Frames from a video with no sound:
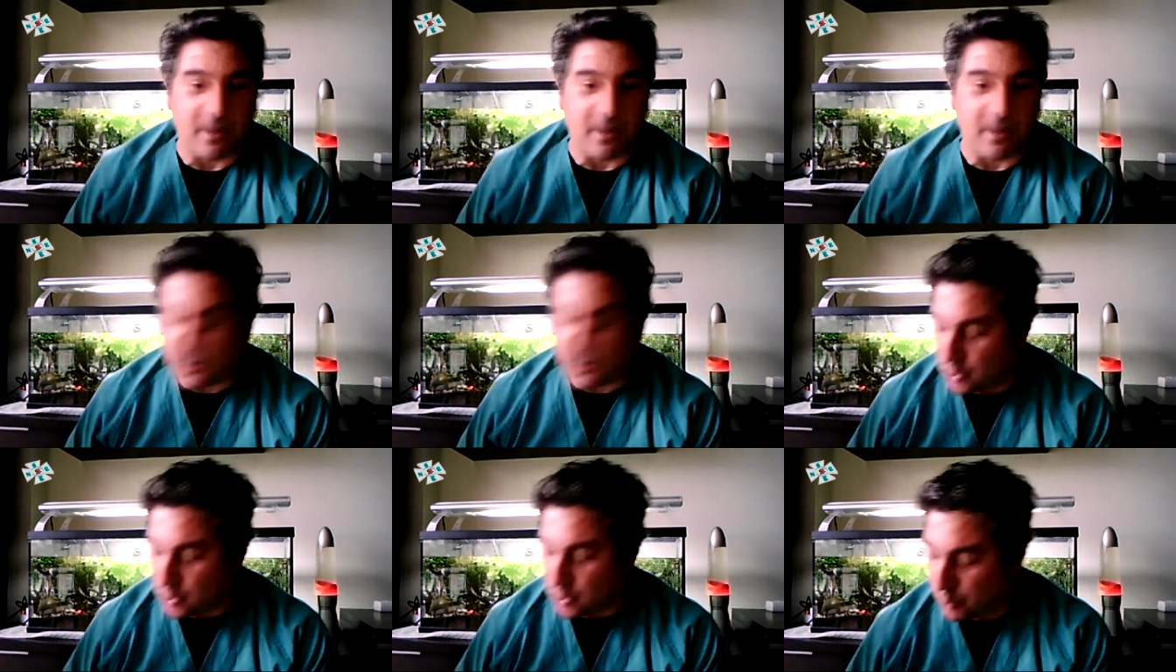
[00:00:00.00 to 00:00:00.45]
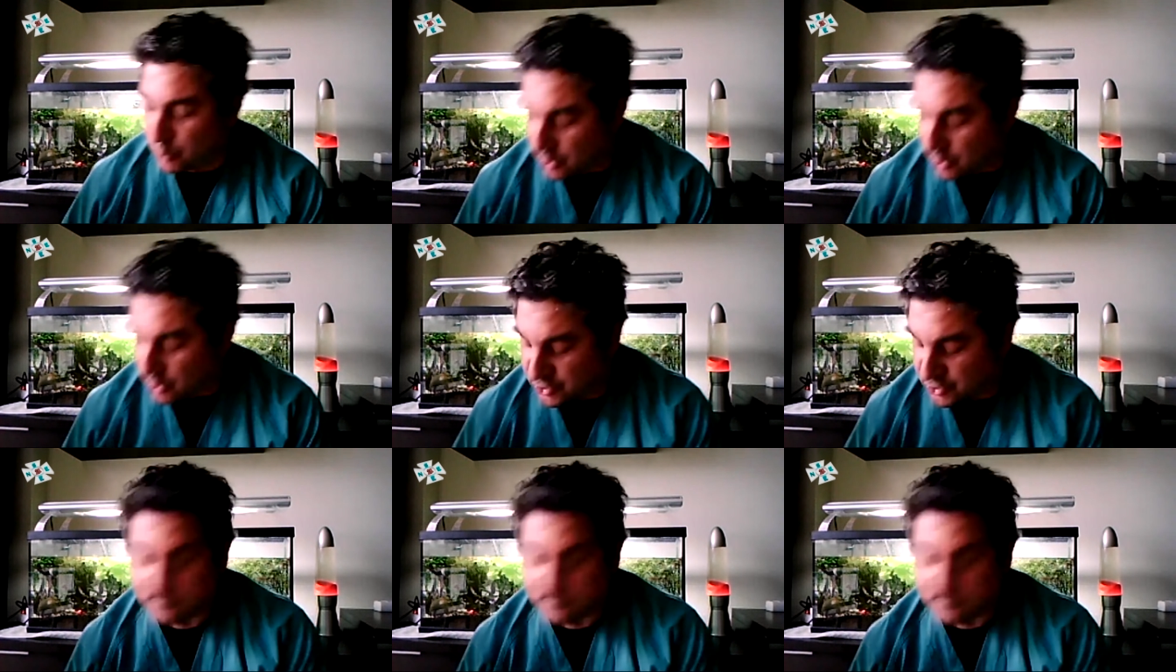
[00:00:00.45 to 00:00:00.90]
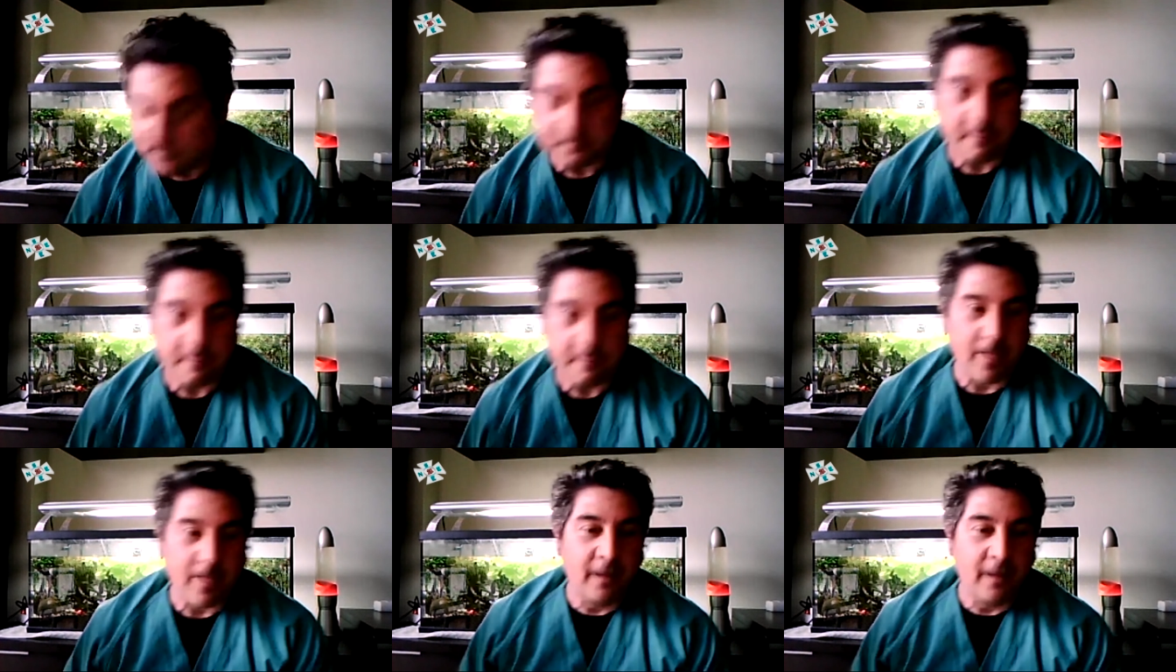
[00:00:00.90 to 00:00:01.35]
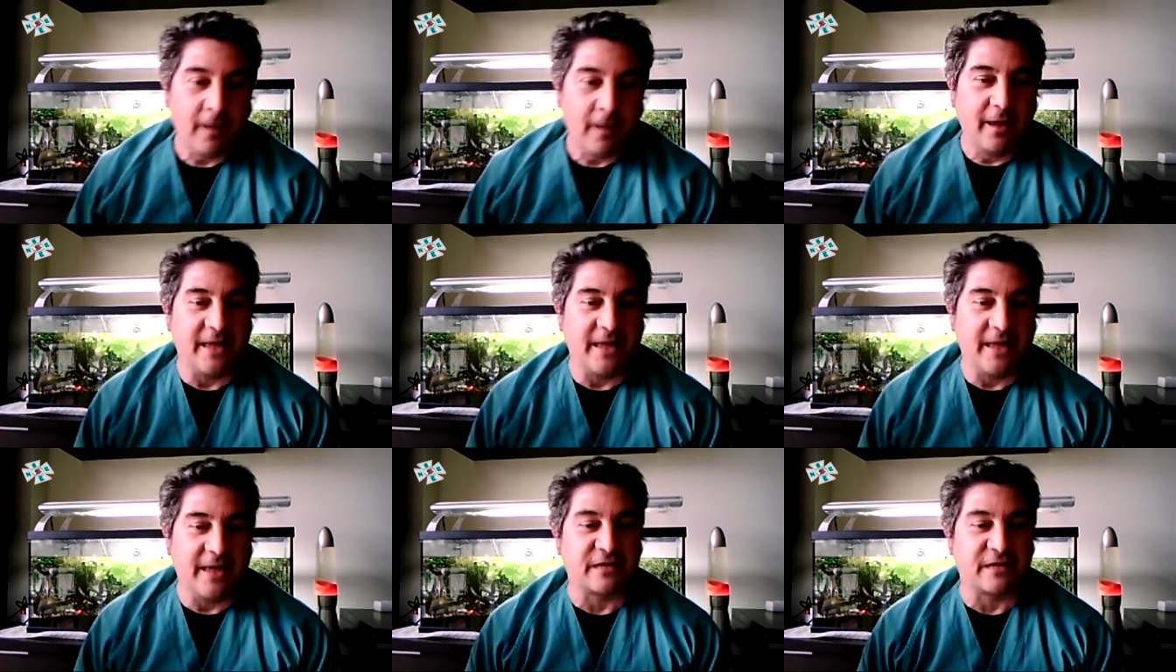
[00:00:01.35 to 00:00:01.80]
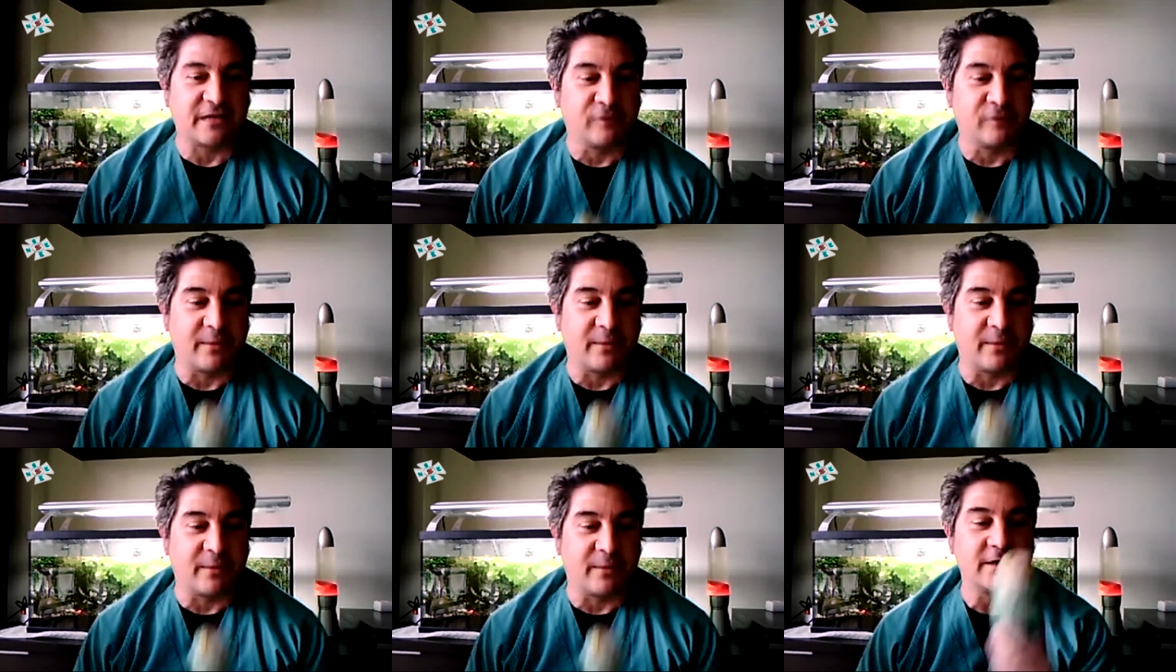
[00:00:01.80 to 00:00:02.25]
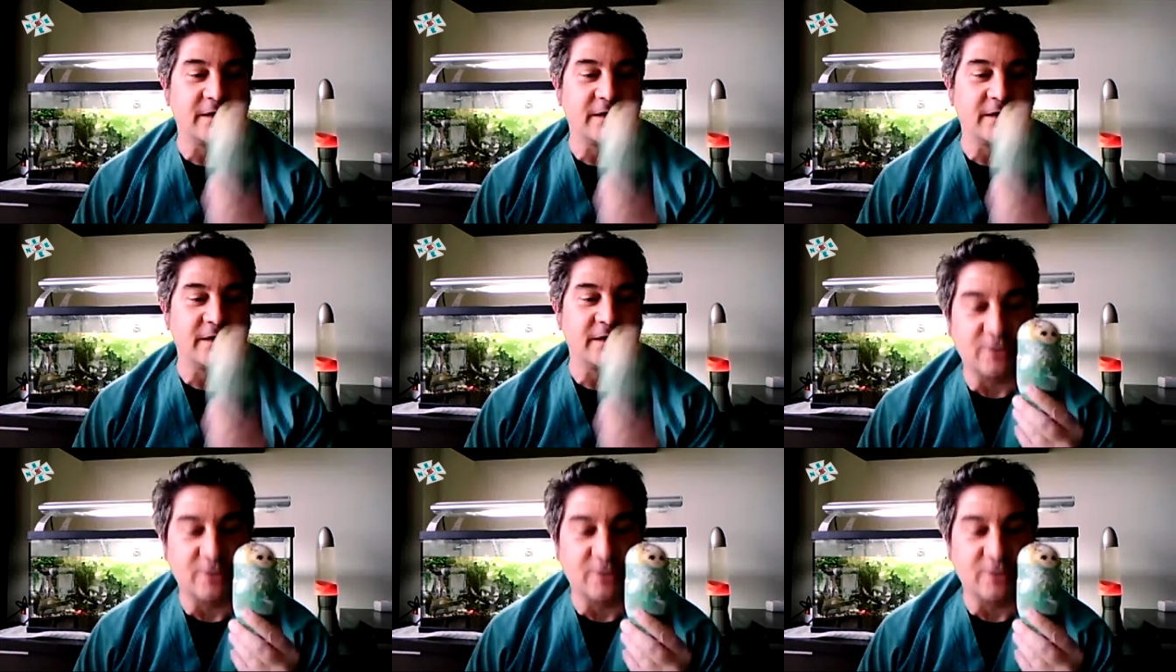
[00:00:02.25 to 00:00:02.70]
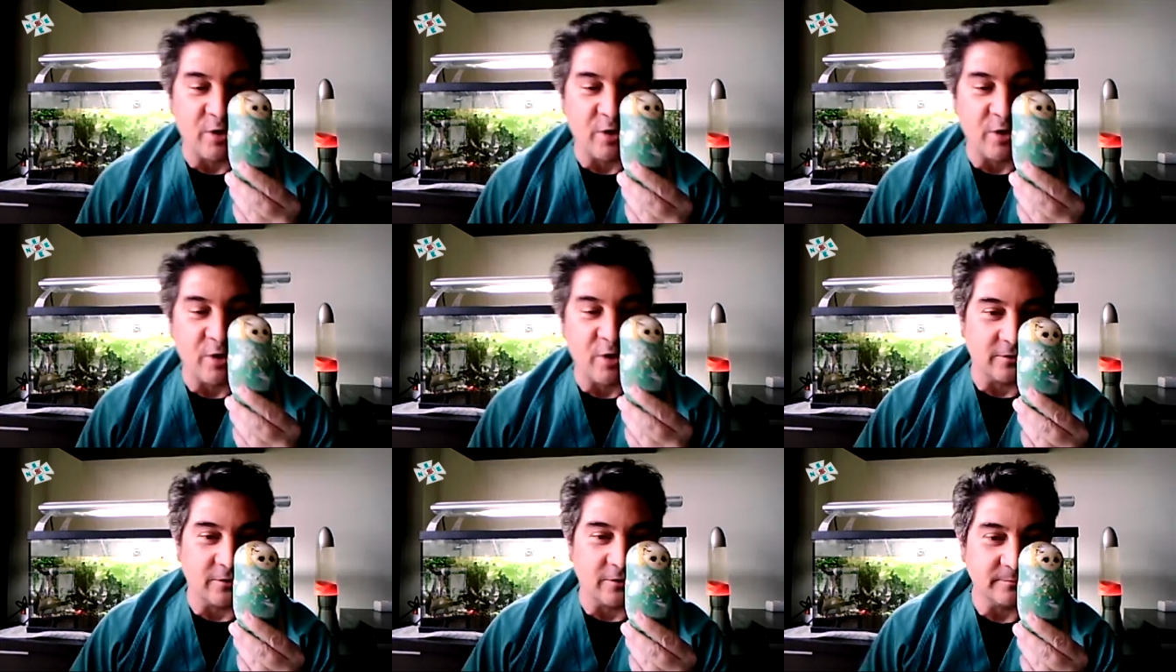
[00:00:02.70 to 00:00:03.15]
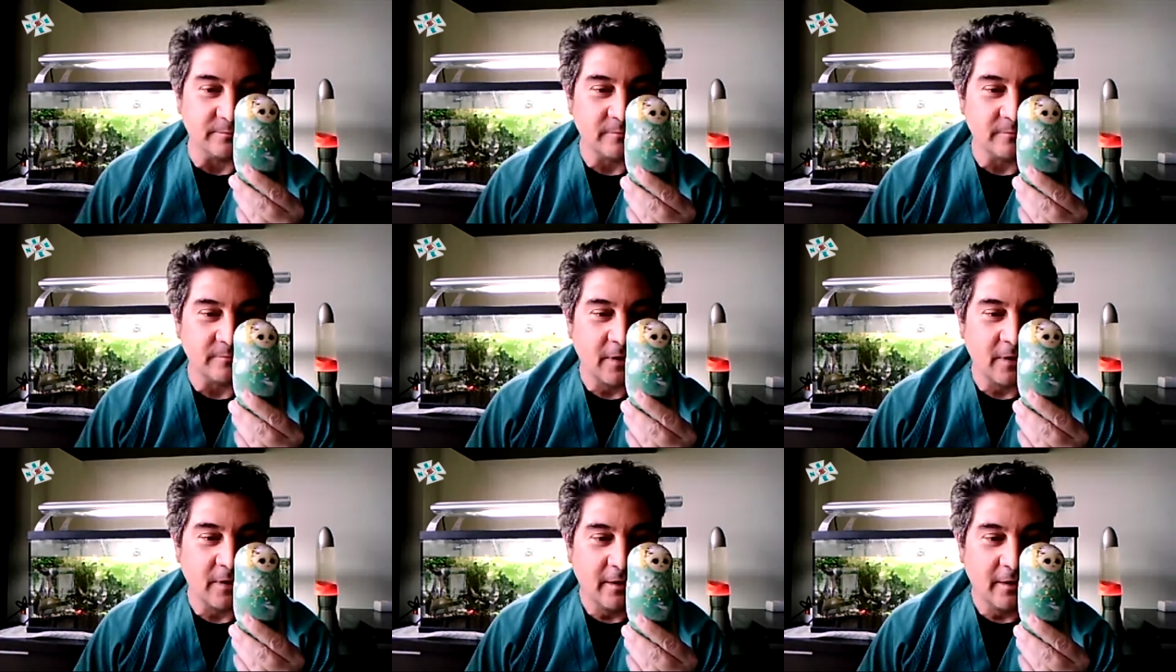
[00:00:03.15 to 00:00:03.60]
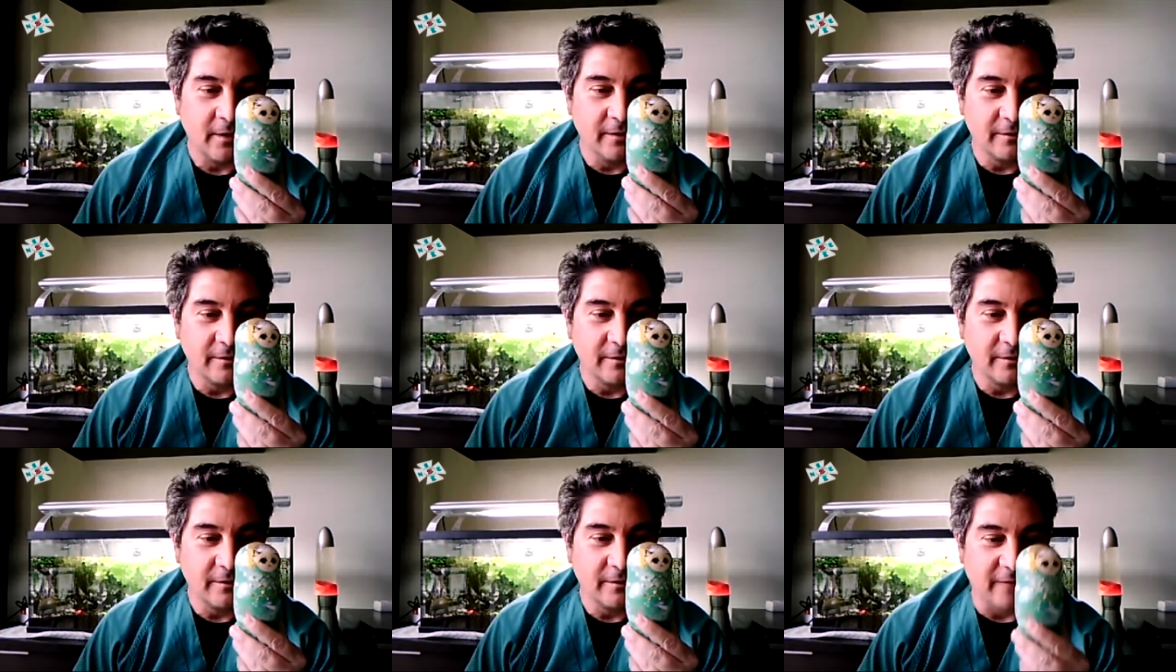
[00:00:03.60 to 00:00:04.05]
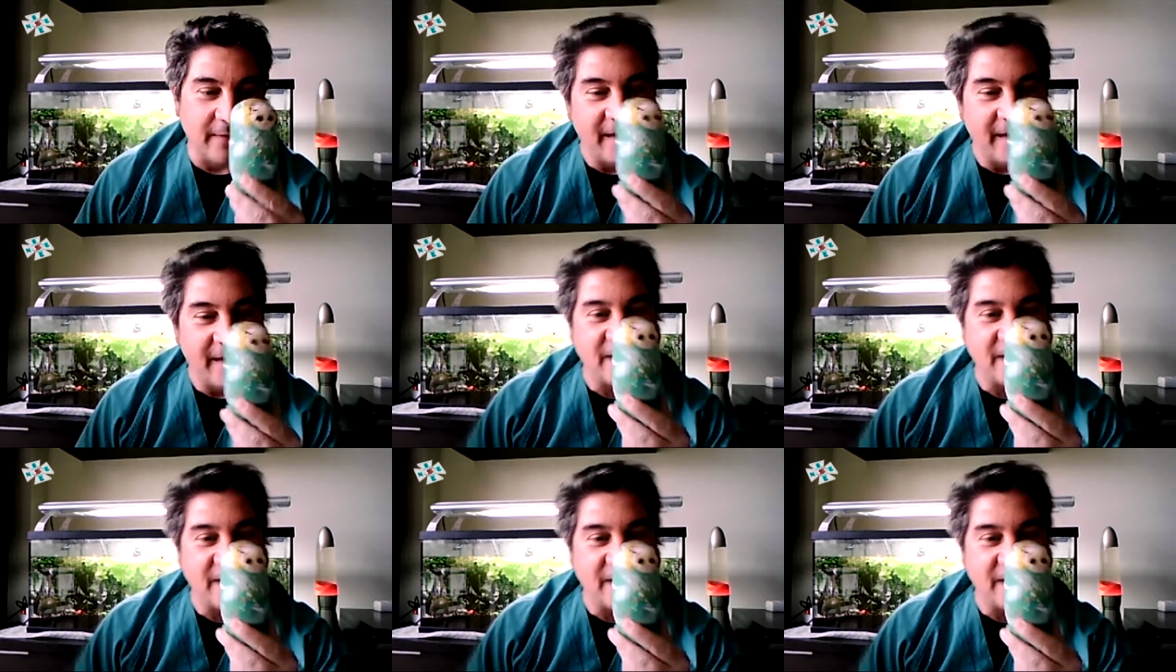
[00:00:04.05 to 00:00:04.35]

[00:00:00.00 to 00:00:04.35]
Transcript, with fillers: Porque los bulos y esa información es como esto. Te dan